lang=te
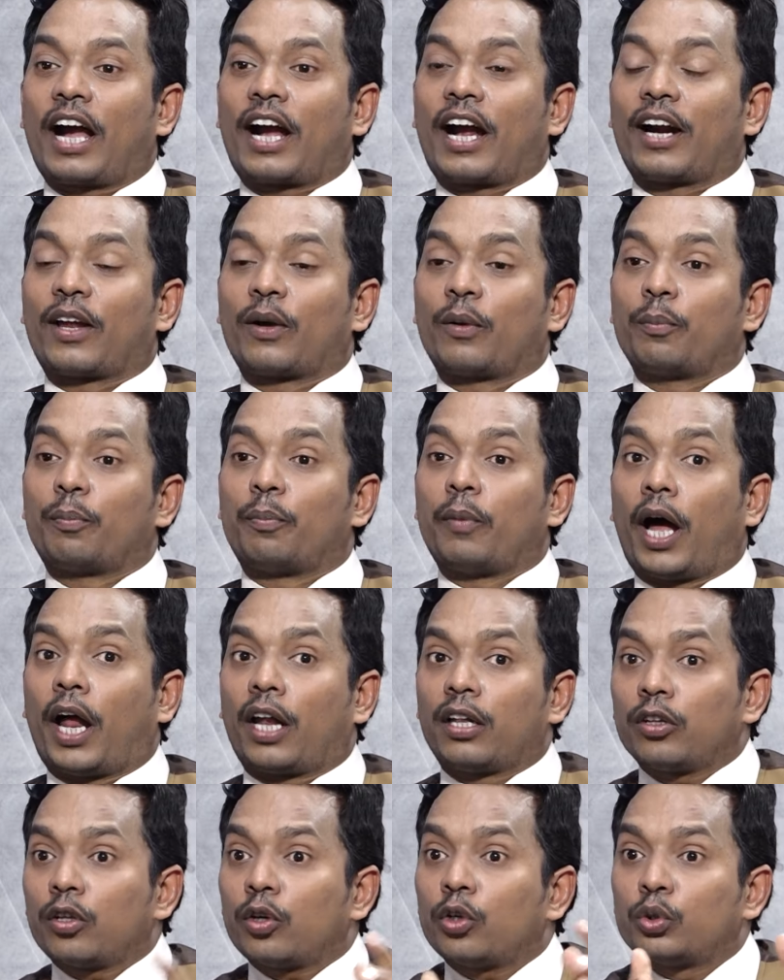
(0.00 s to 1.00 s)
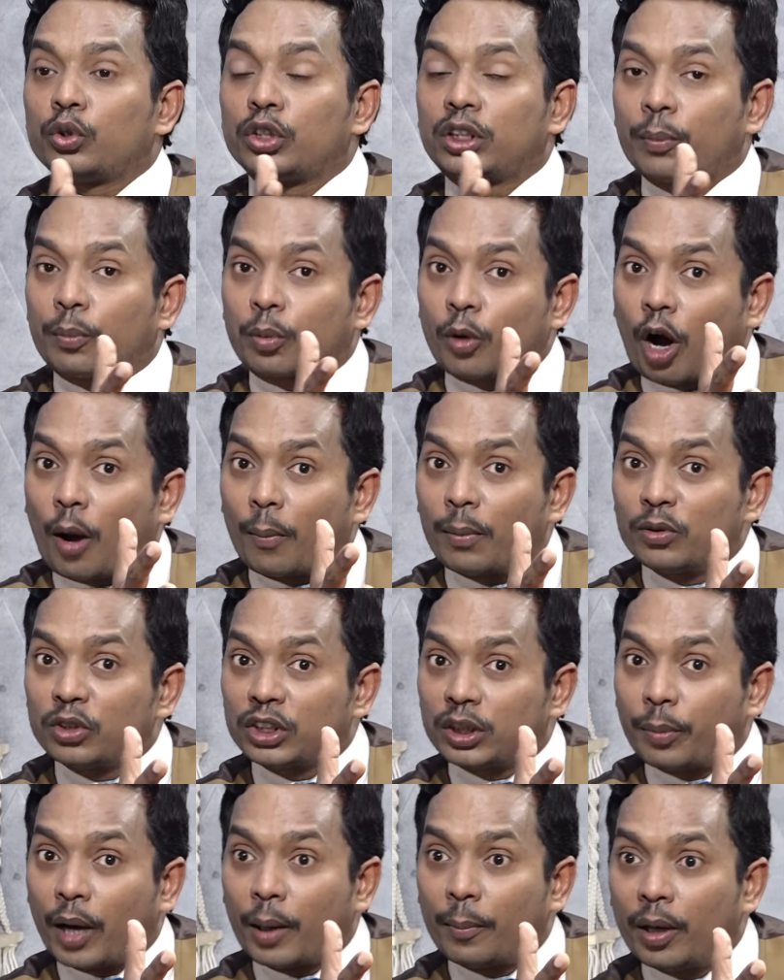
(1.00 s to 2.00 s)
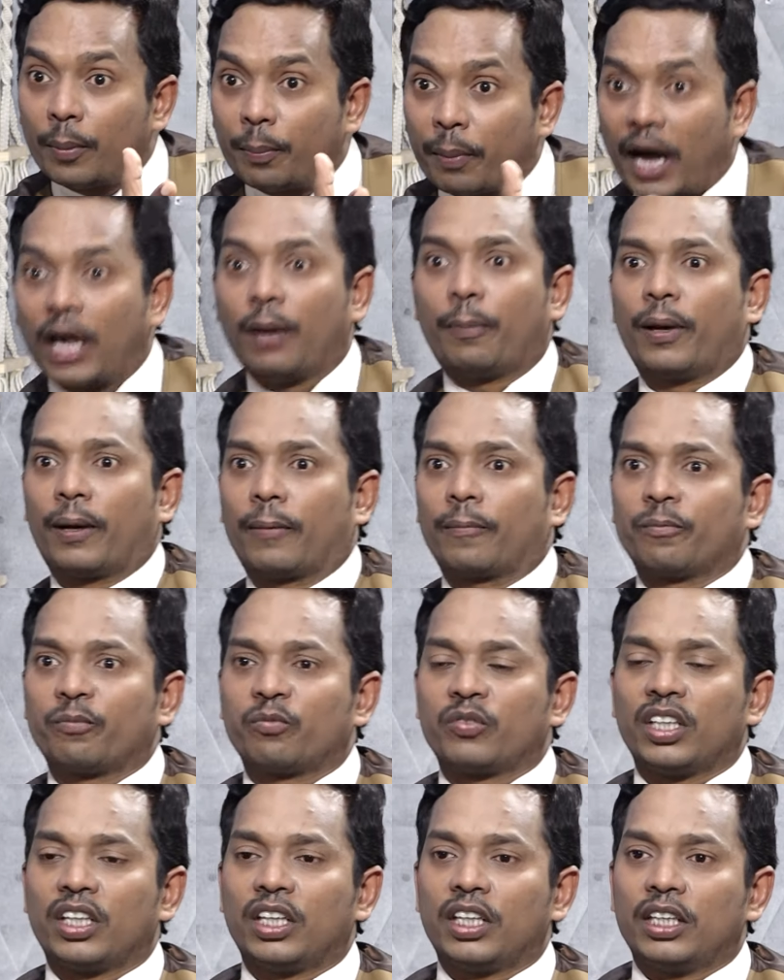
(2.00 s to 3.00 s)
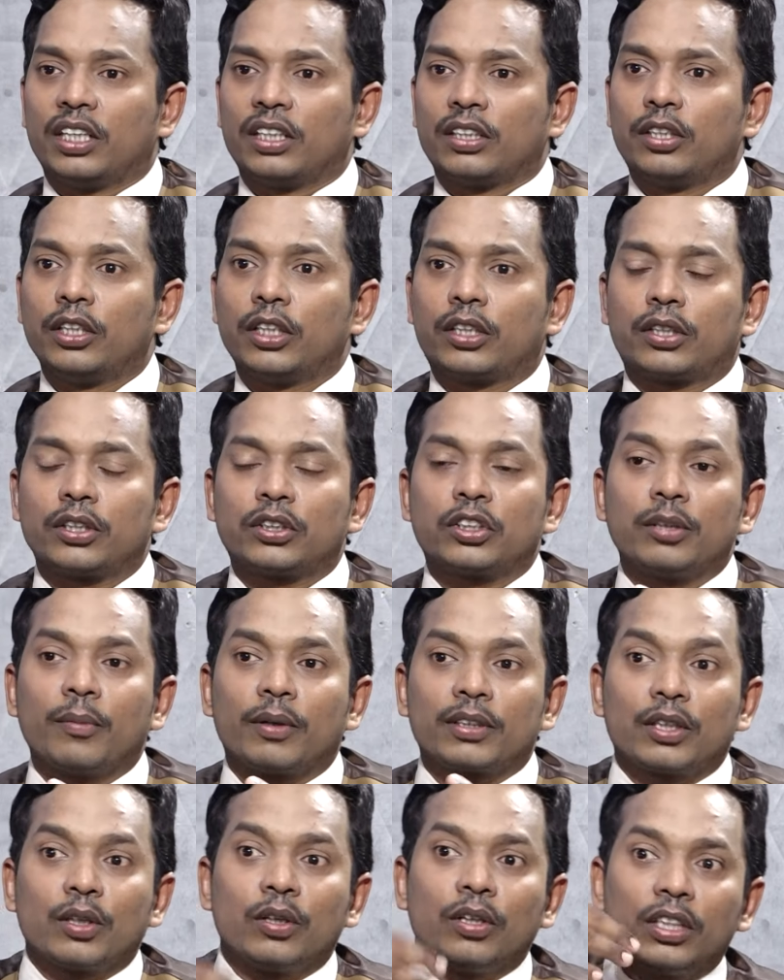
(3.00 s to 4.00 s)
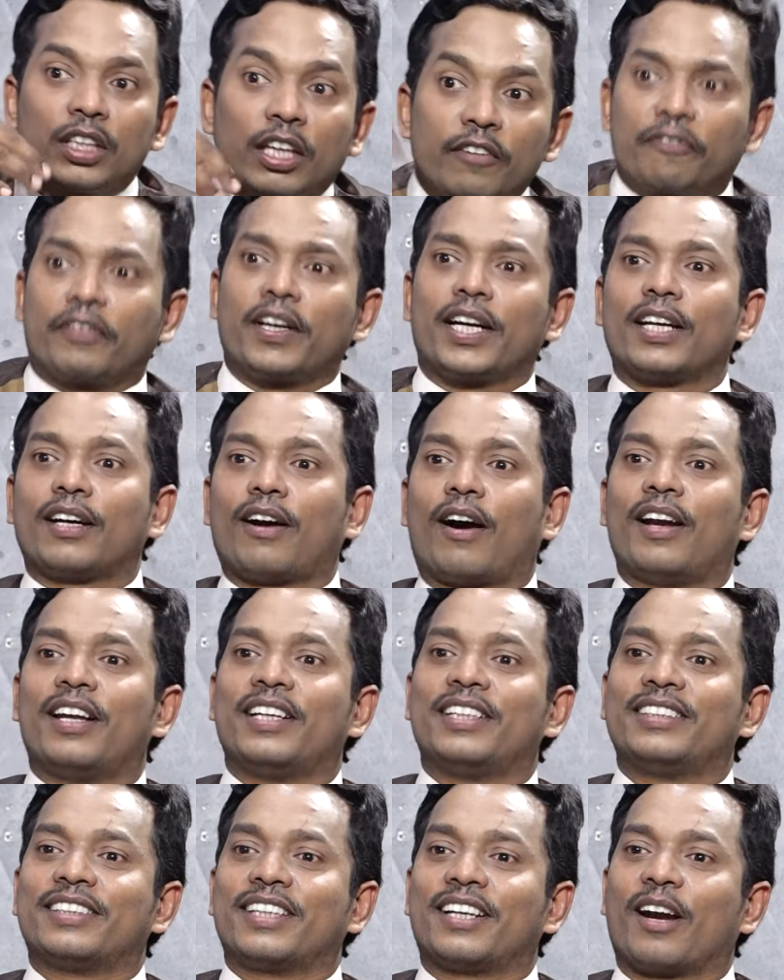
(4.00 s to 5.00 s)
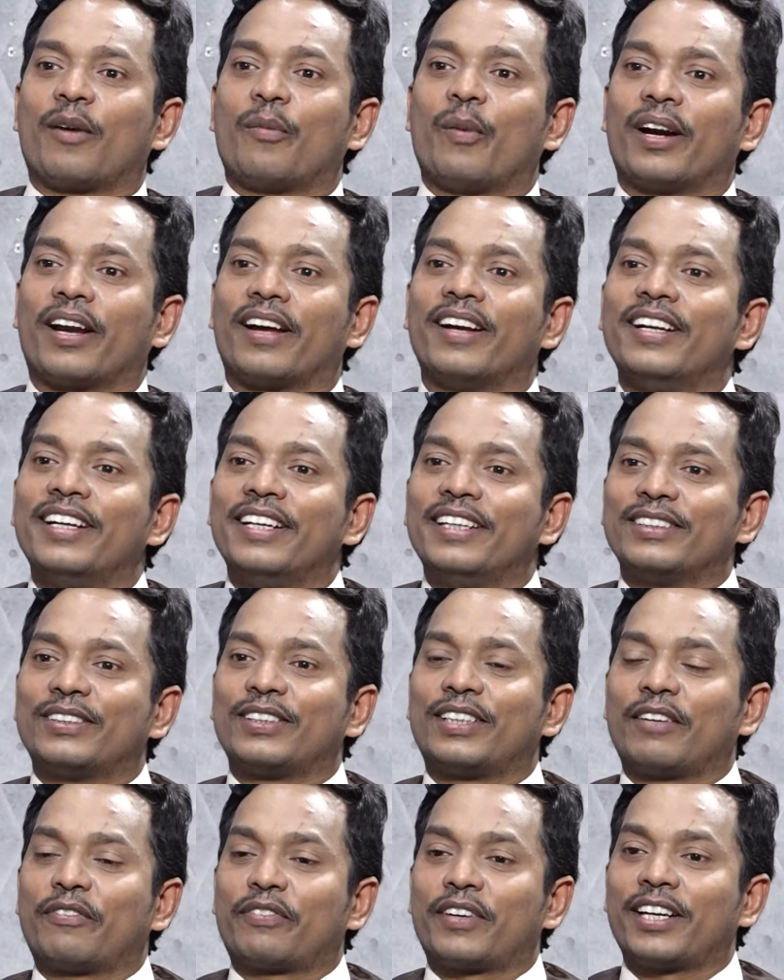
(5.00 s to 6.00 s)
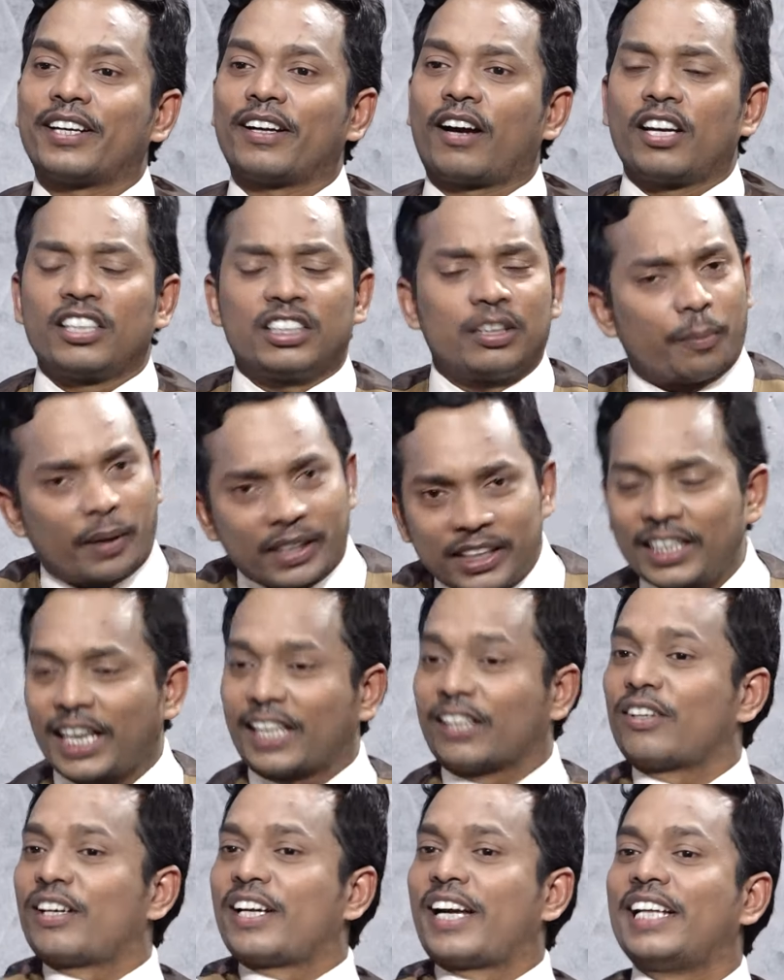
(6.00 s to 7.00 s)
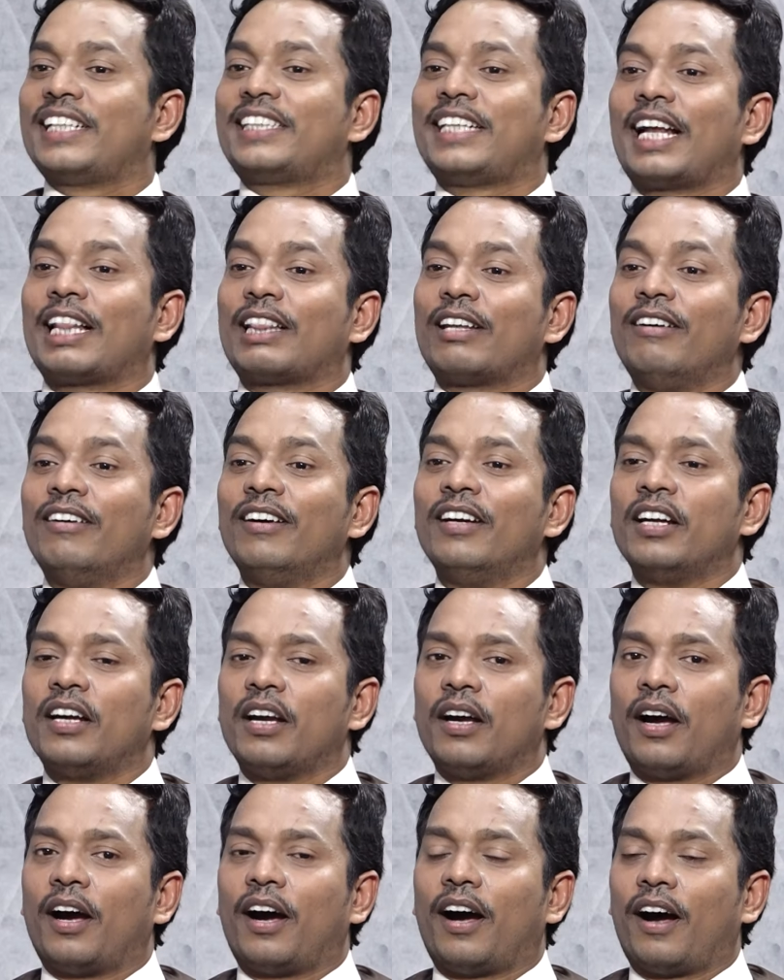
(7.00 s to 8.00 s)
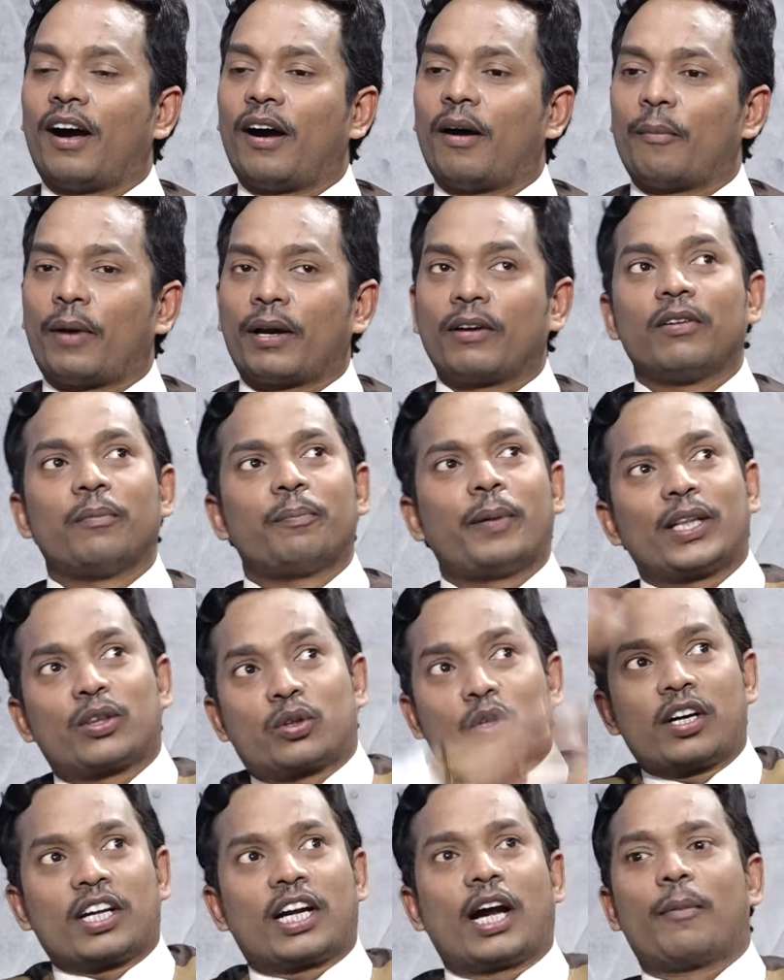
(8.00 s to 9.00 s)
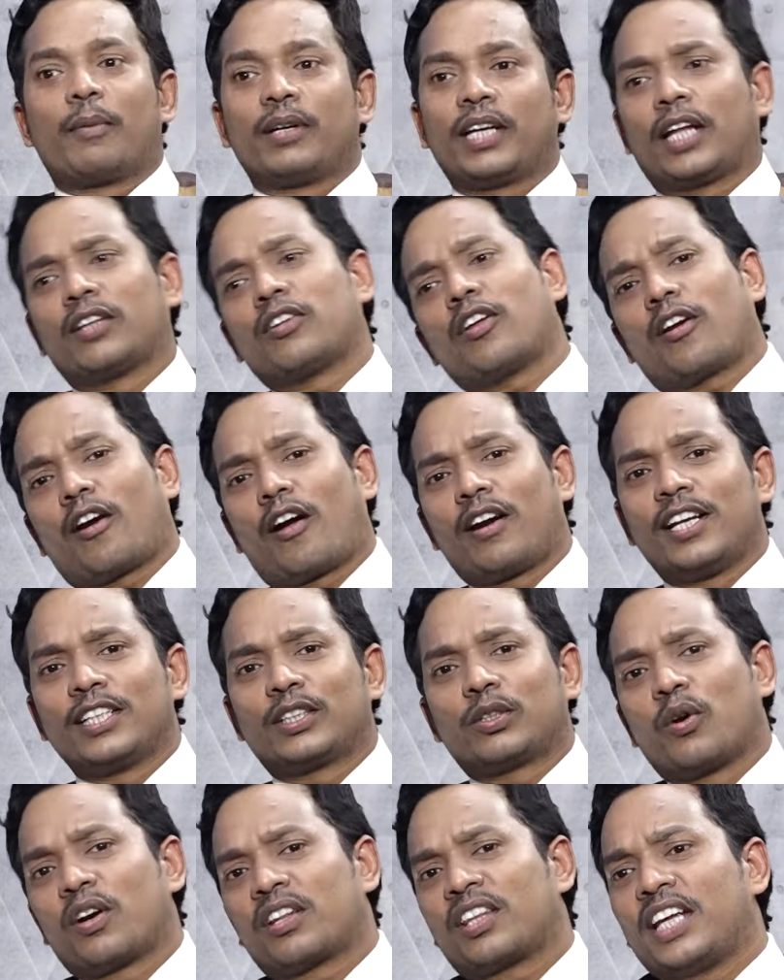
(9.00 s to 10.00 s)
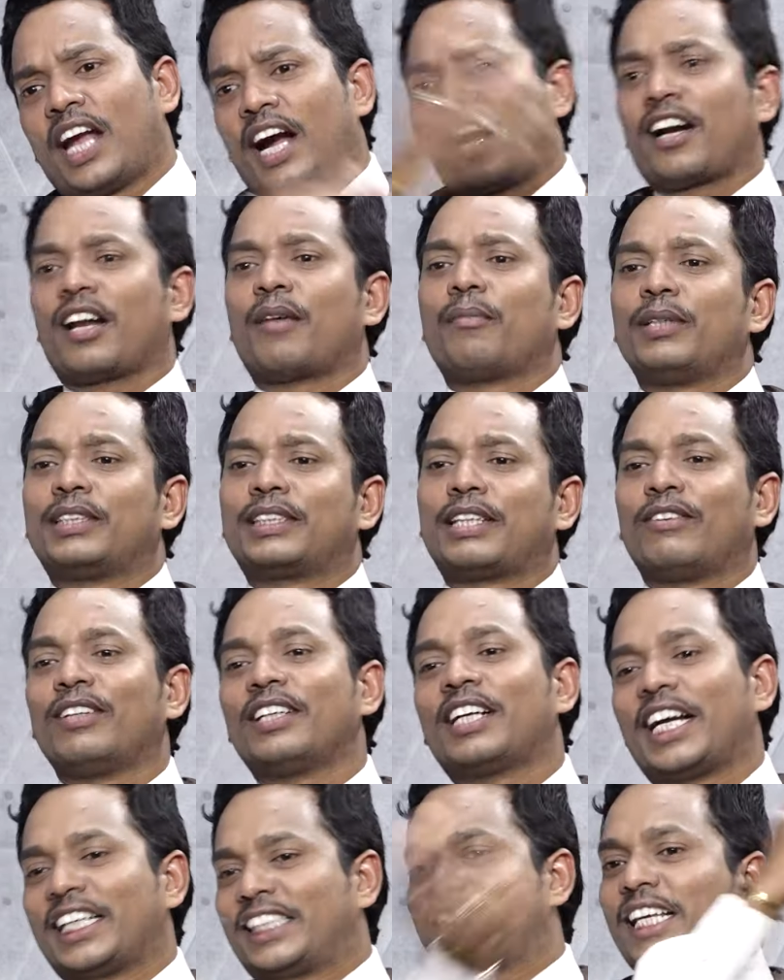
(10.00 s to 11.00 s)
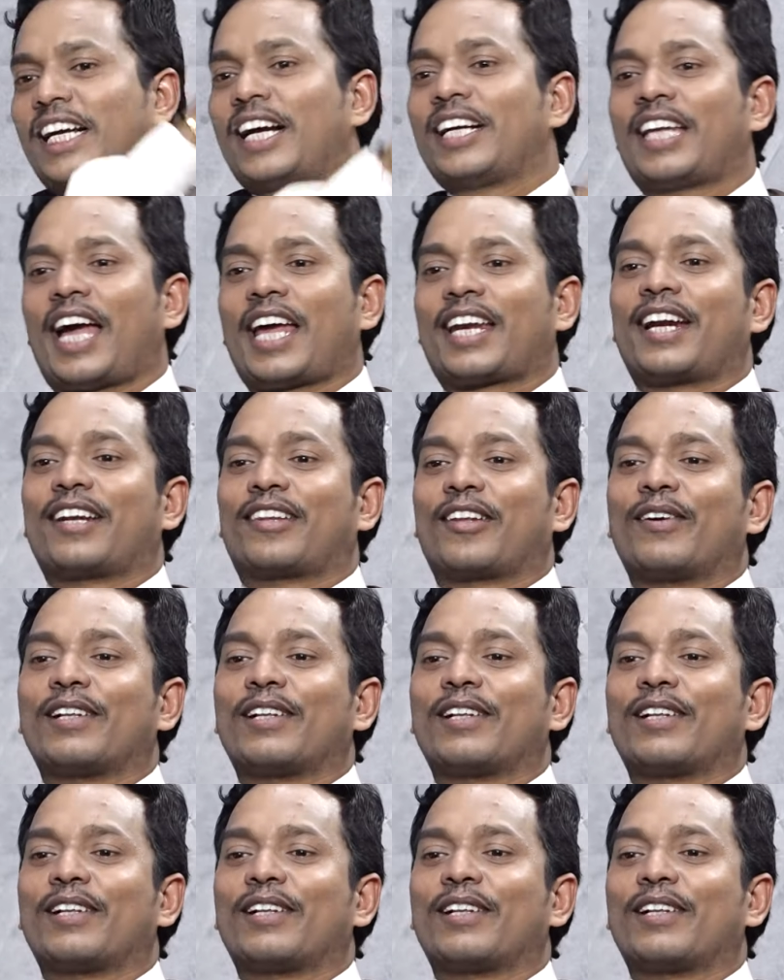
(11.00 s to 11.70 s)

అక్కడ అందరూ చూసి ప్రాబ్లం చూసి భయపడి పారిపోయారు శ్రీకృష్ణుడు మతం డిఫరెంట్గా ఆలోచించాడు అనమాట సో డిఫరెంట్గా ఆలోచించి పదని అందరం కలిసి వెళ్దాం మనం పెద్దోడు కాబట్టి అందరూ రాలేసి కొడితే ఎక్కడ మిస్ అవ్వదు ఖచ్చితంగా టార్గెట్